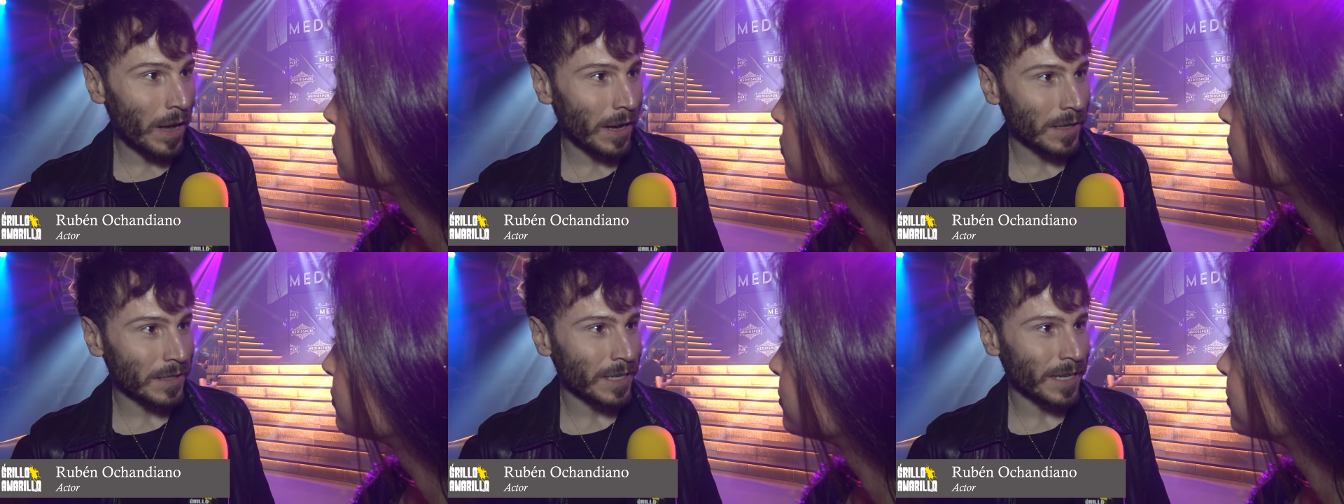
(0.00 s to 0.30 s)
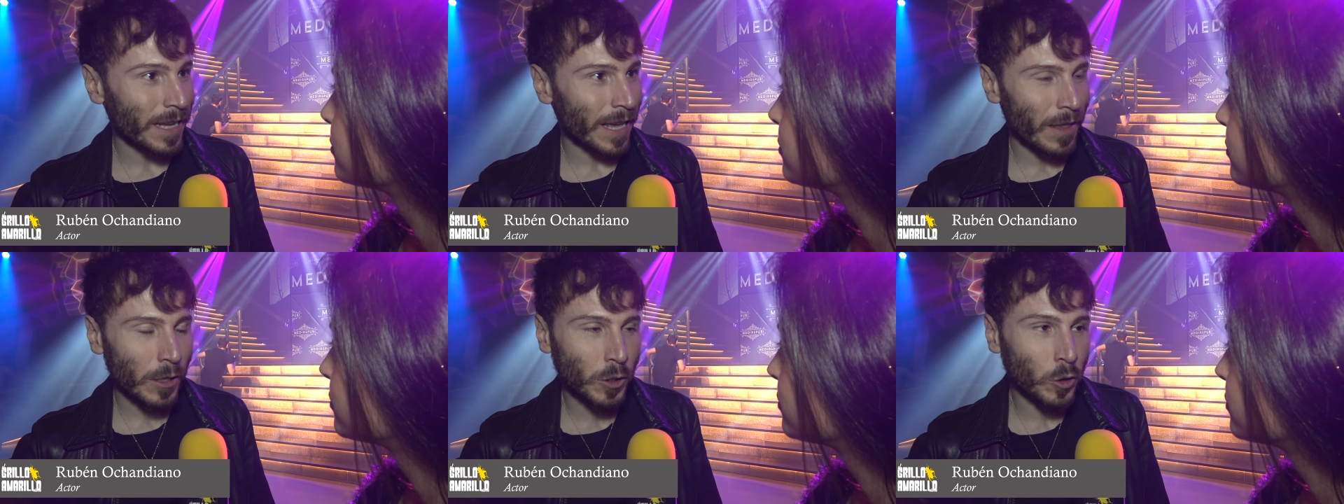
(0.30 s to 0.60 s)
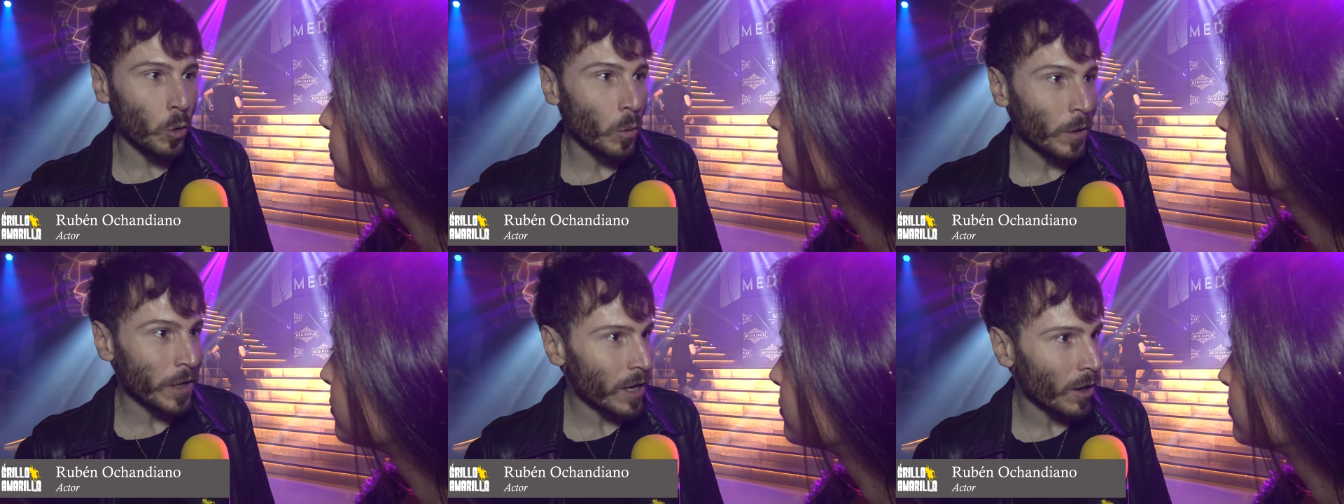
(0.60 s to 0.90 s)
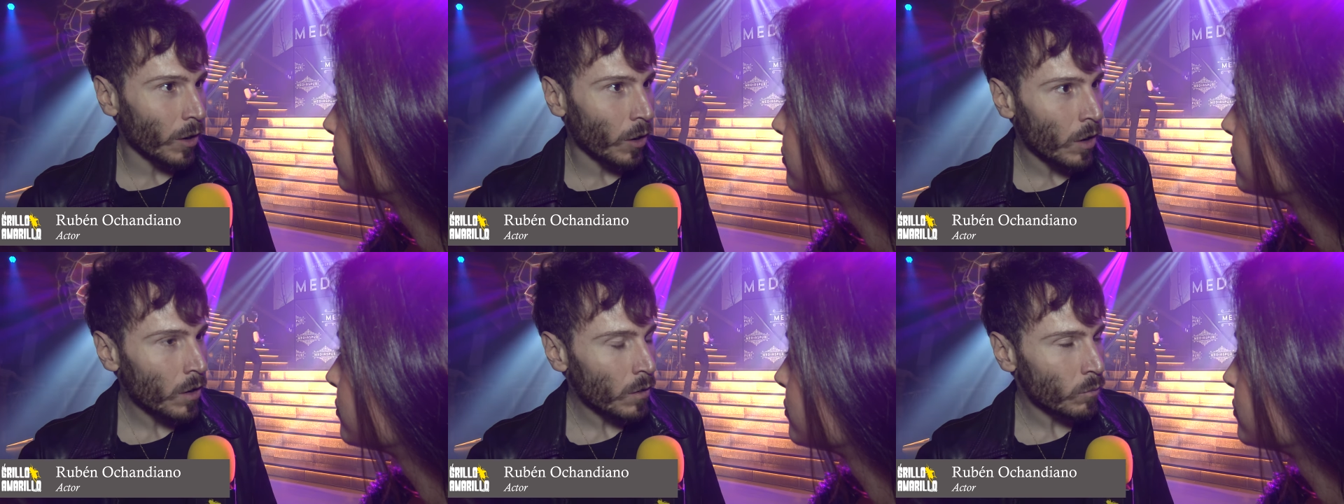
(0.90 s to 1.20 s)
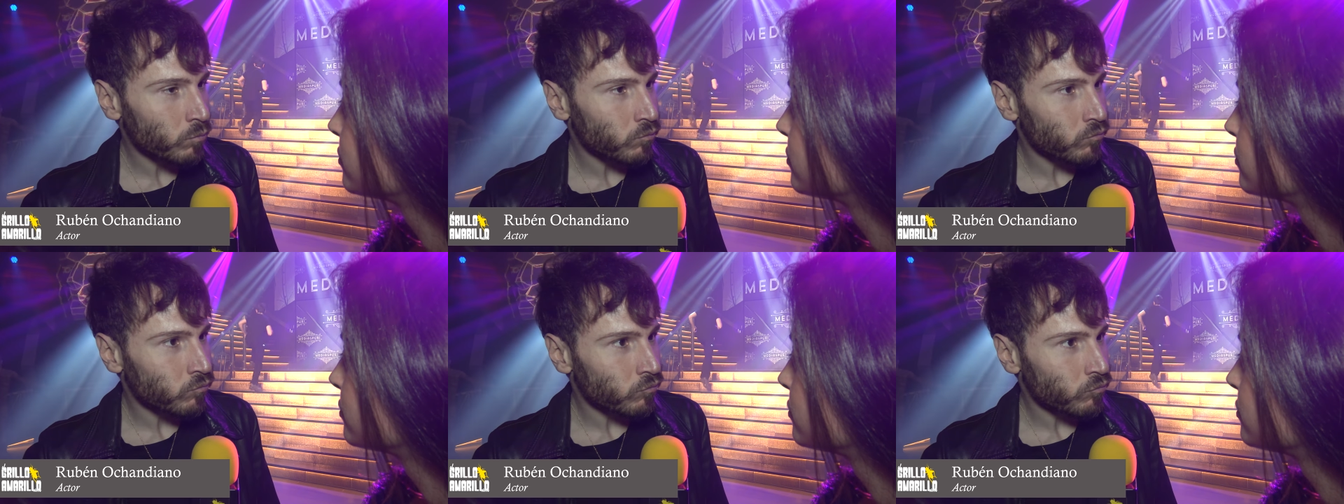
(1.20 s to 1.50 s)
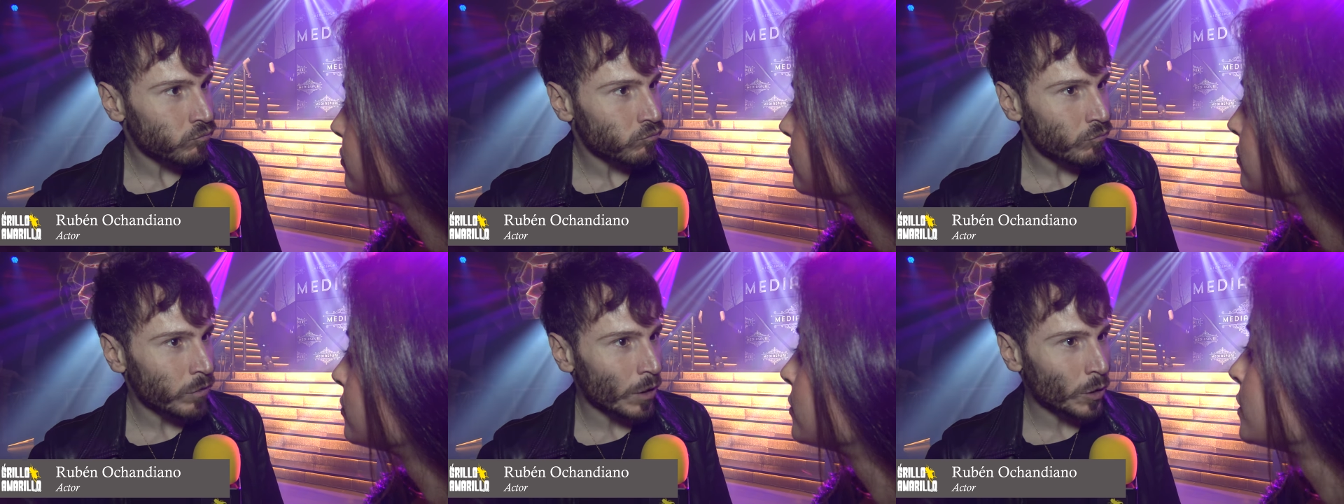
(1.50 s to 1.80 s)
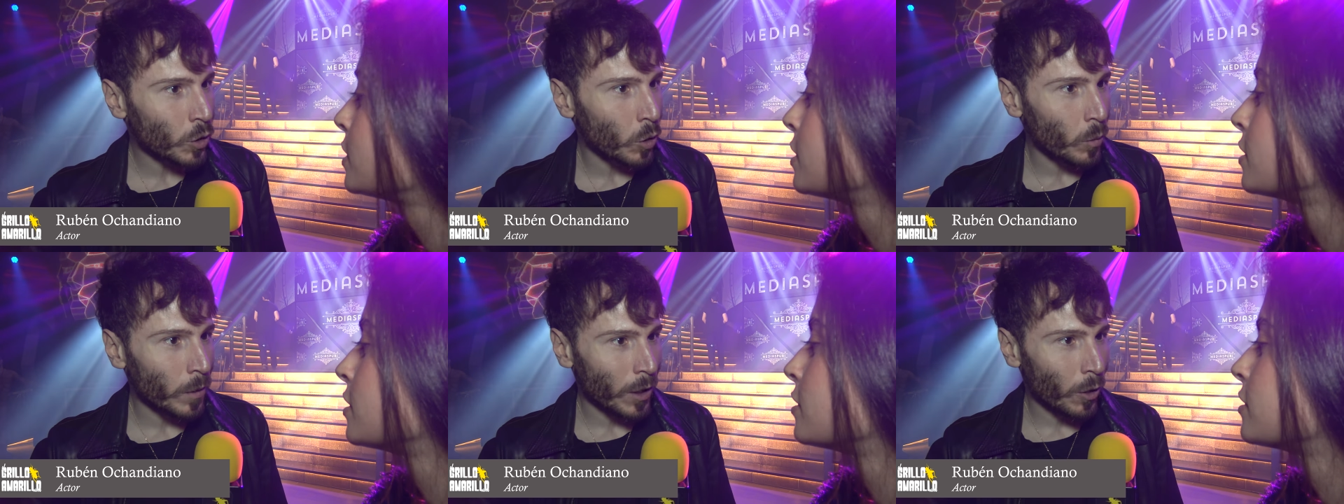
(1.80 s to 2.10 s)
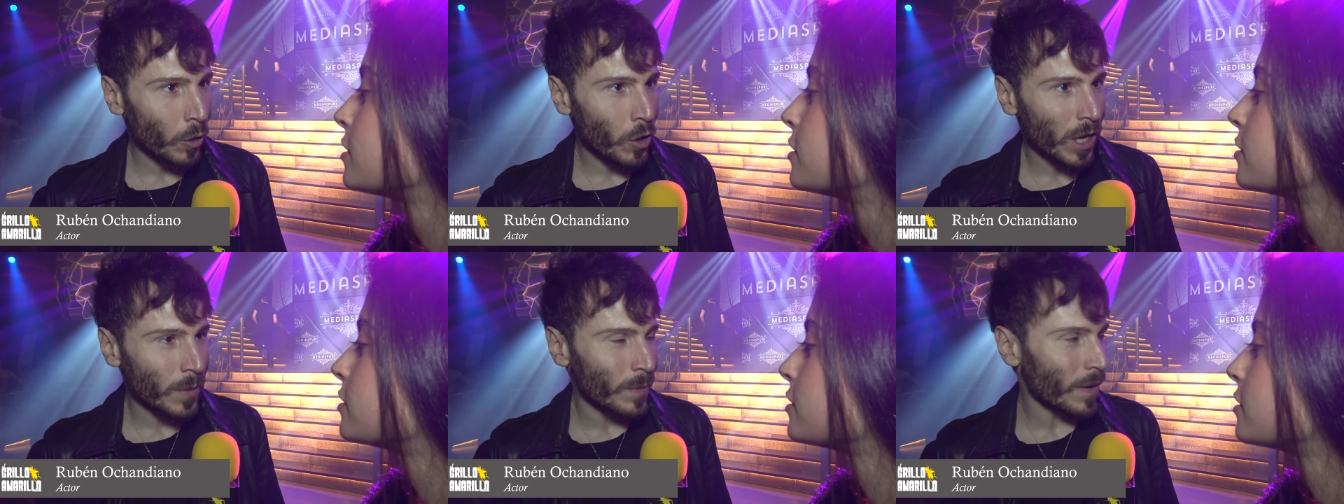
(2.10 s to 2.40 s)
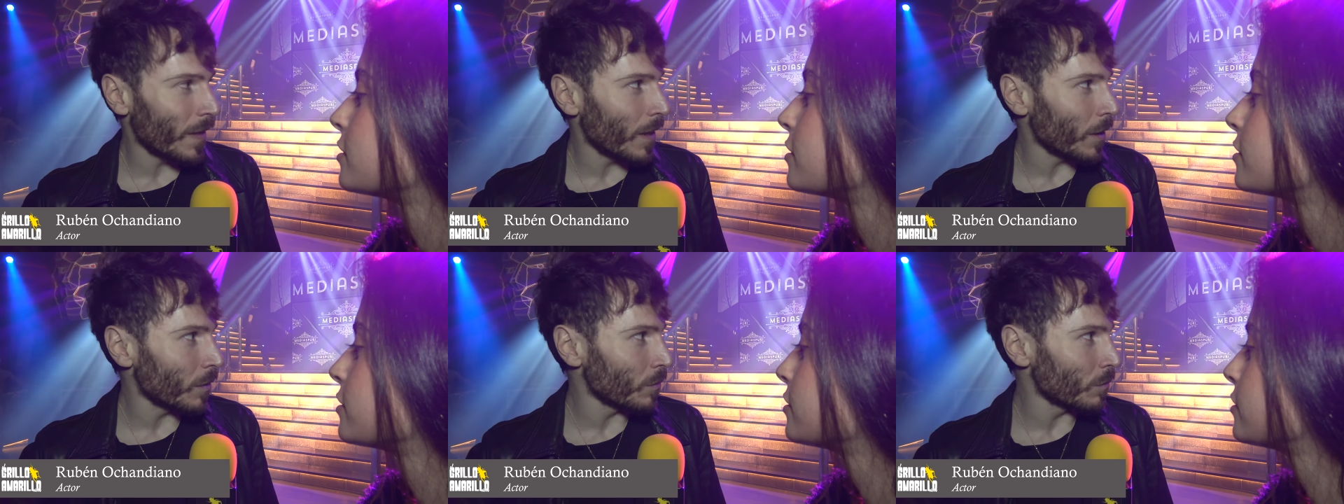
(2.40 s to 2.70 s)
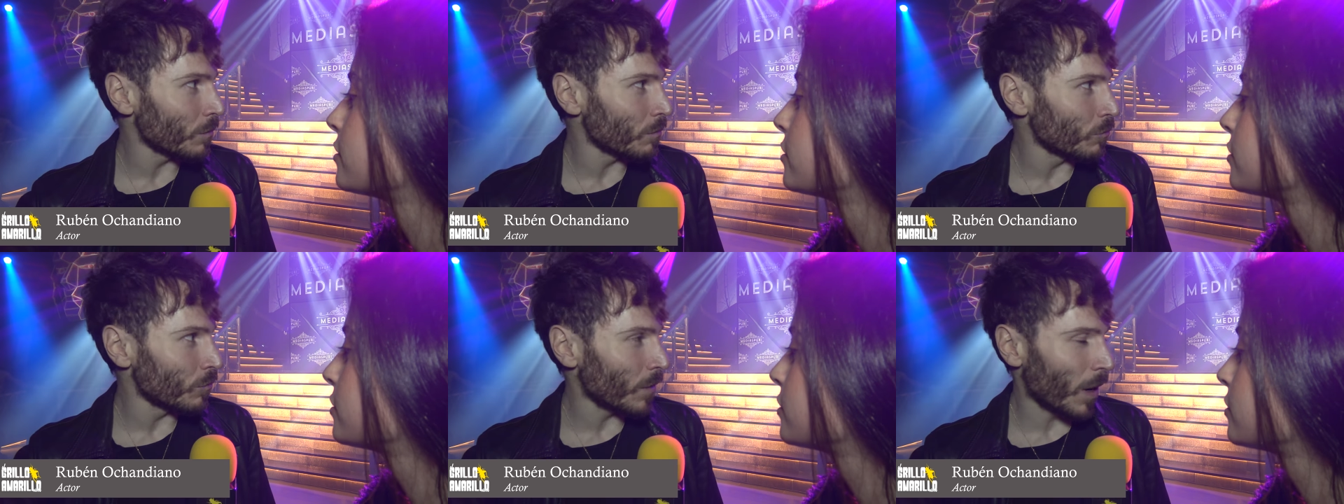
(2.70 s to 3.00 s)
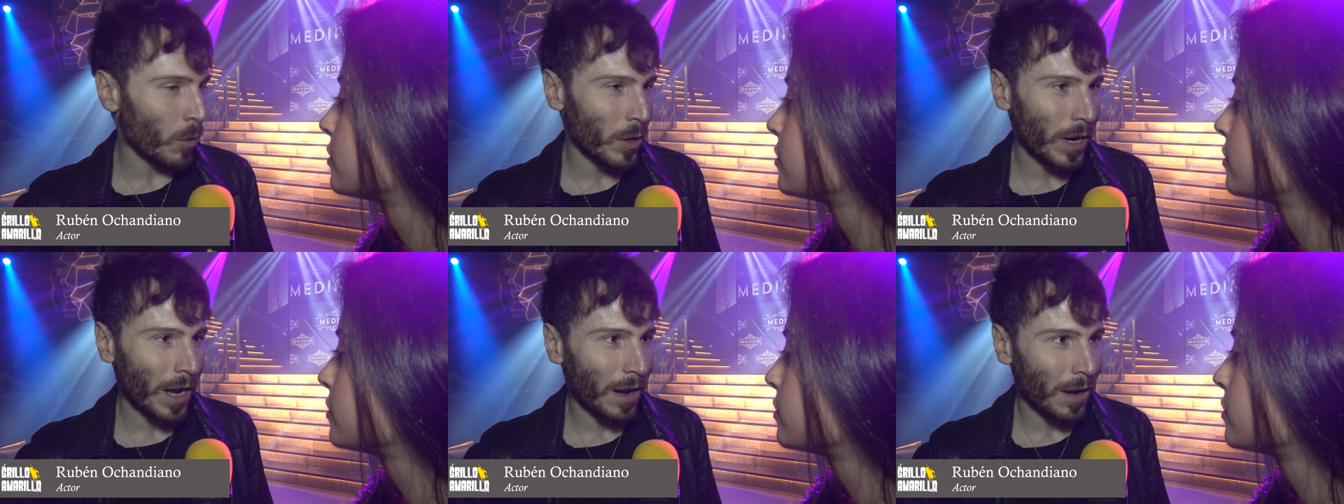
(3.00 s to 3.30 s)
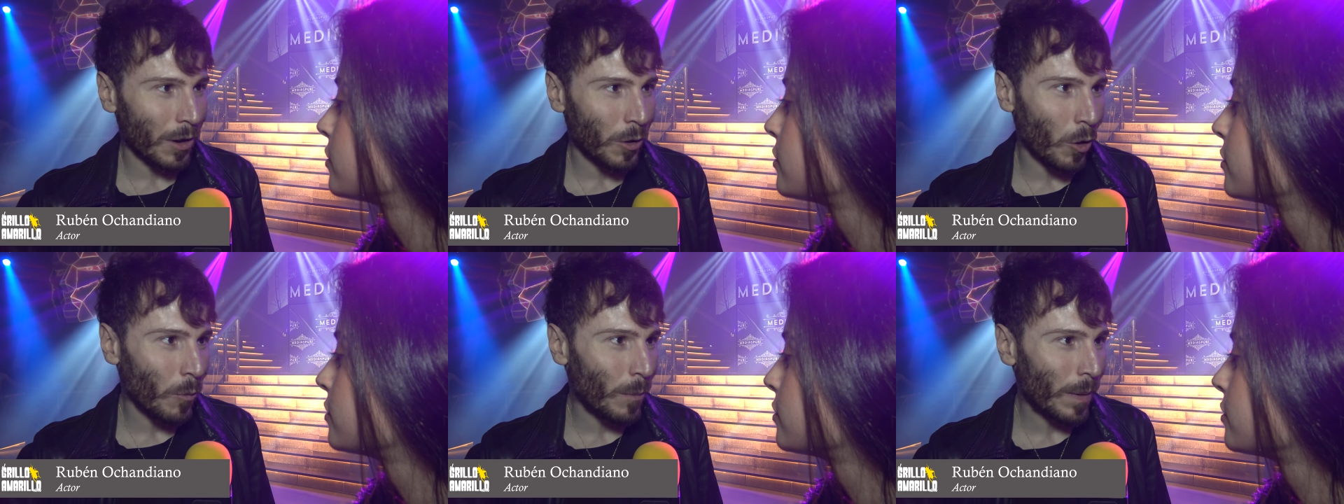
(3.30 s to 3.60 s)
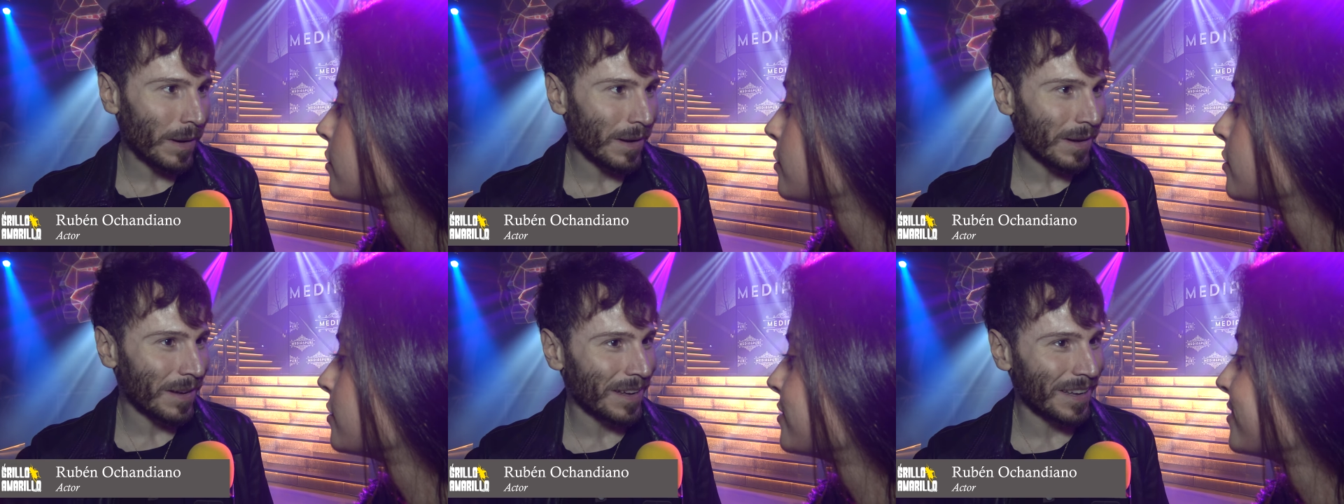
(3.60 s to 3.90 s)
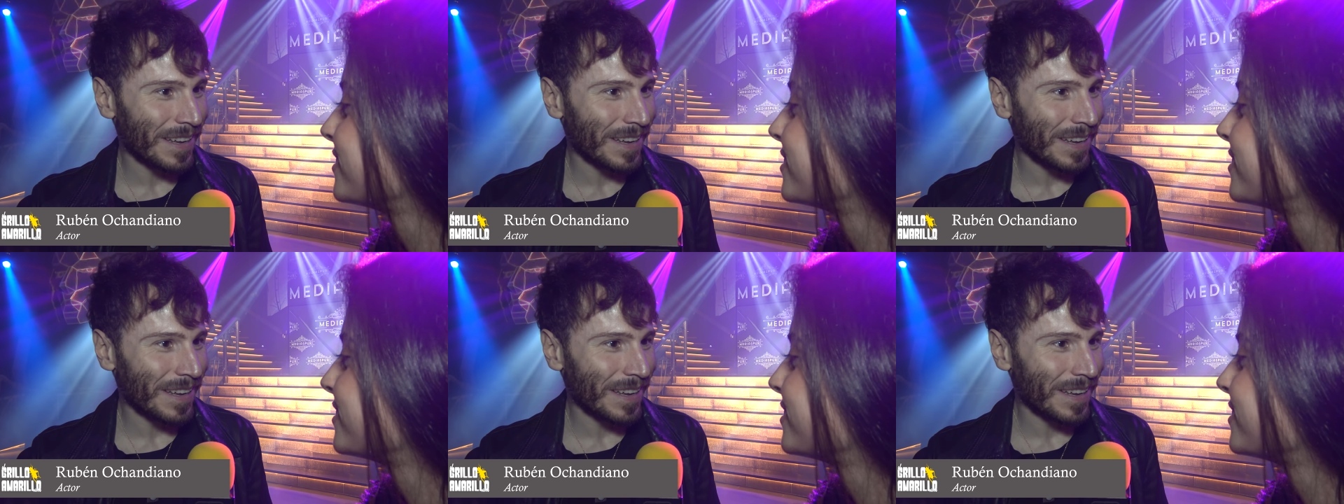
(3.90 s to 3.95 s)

así que descubrirlo, descubrirlo y que me den una buena copa.